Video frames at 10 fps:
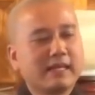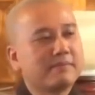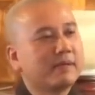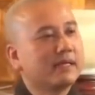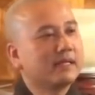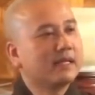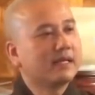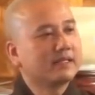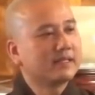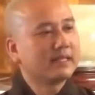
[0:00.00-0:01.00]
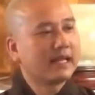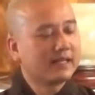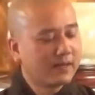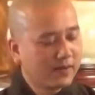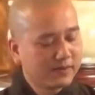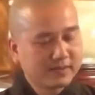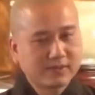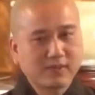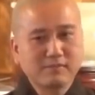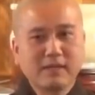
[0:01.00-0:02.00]
đắp y lên trên này rồi
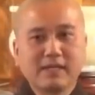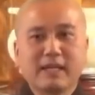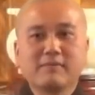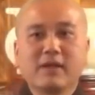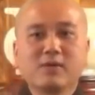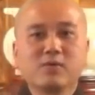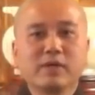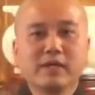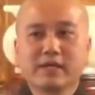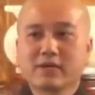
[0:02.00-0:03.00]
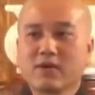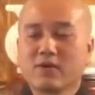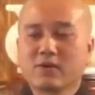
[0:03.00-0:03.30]
chuẩn bị làm lễ quy y, cái